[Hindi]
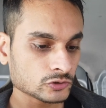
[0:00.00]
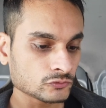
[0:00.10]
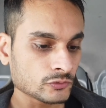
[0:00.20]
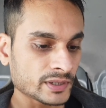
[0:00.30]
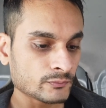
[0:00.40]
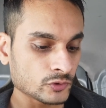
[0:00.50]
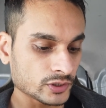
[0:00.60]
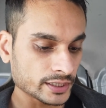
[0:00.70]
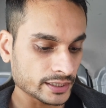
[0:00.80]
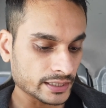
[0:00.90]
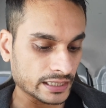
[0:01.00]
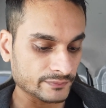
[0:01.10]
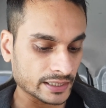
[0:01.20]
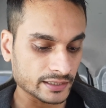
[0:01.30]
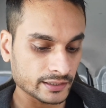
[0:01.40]
तो वो भाई बोल रहा है कि
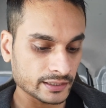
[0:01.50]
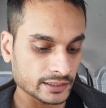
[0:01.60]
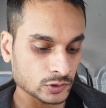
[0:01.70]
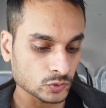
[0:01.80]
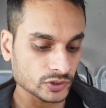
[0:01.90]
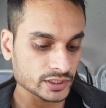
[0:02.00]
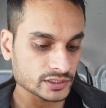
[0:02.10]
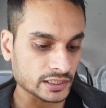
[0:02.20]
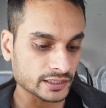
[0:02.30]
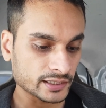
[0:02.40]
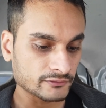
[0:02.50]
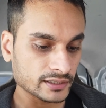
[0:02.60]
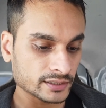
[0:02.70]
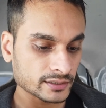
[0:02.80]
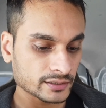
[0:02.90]
आप यहाँ से नेविगेशन
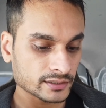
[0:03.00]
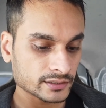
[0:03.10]
स्टार्टेड